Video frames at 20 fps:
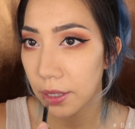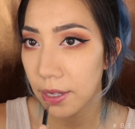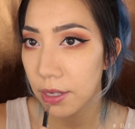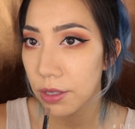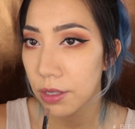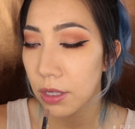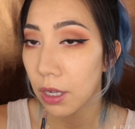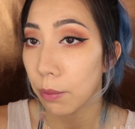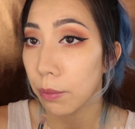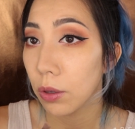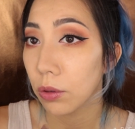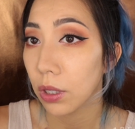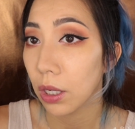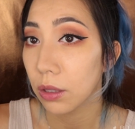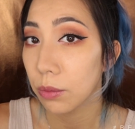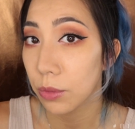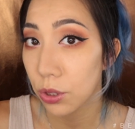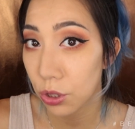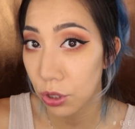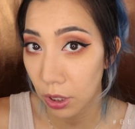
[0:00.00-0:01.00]
但是也没有到
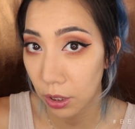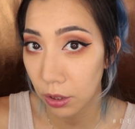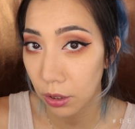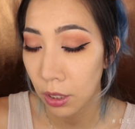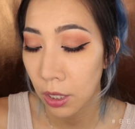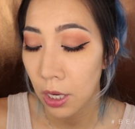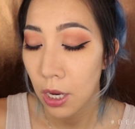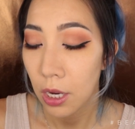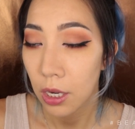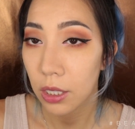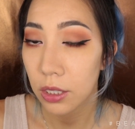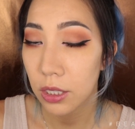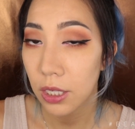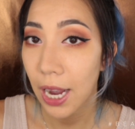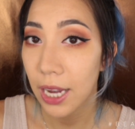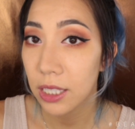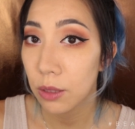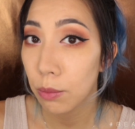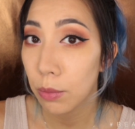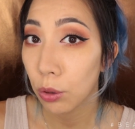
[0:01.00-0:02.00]
那么深，可是
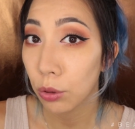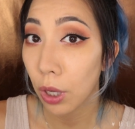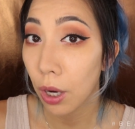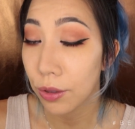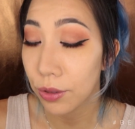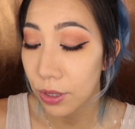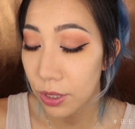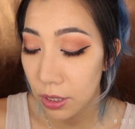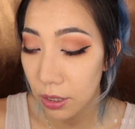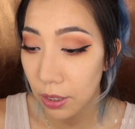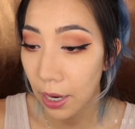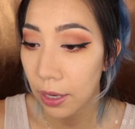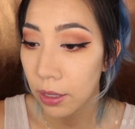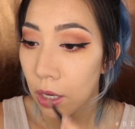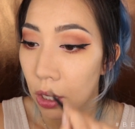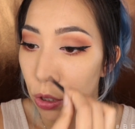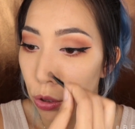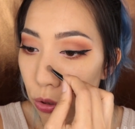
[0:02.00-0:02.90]
还是没有到很自然。